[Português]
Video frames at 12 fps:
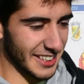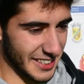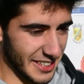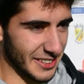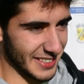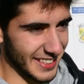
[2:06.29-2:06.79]

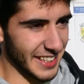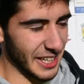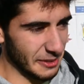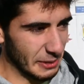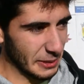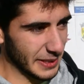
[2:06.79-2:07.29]
Ainda consegui
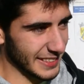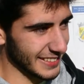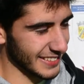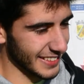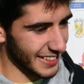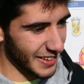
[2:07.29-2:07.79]
cair uma vez.
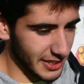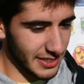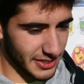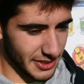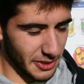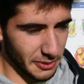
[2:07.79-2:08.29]
Os
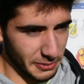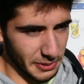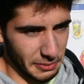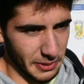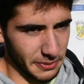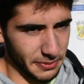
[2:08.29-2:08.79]
trilhos estão
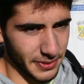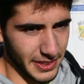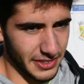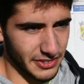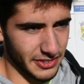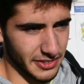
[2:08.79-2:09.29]
muito bem
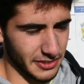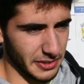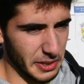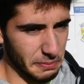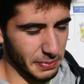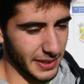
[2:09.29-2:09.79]
feitos, estão
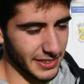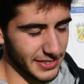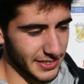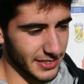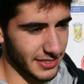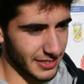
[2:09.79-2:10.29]

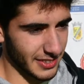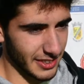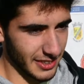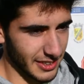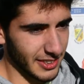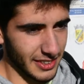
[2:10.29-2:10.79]
limpinhos,
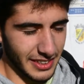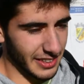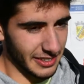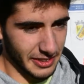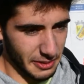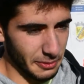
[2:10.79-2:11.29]

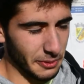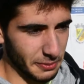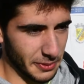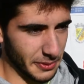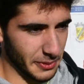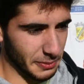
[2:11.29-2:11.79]
é bom,
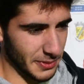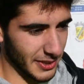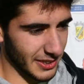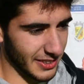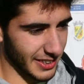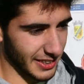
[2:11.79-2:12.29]
bom.
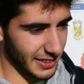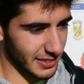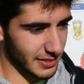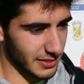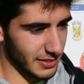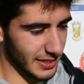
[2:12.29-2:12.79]
Sinalização?
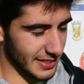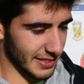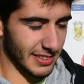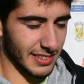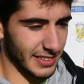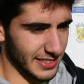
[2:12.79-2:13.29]
A
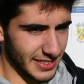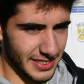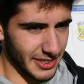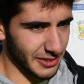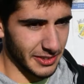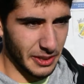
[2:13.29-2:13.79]

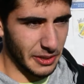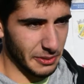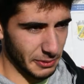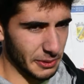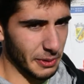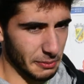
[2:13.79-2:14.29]
sinalização estava
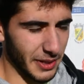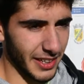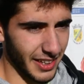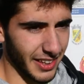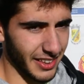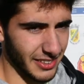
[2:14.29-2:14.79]
muito bem
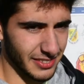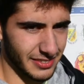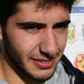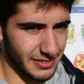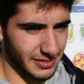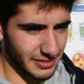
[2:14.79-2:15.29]
marcada,
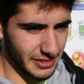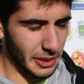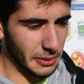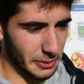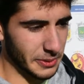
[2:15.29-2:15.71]
estava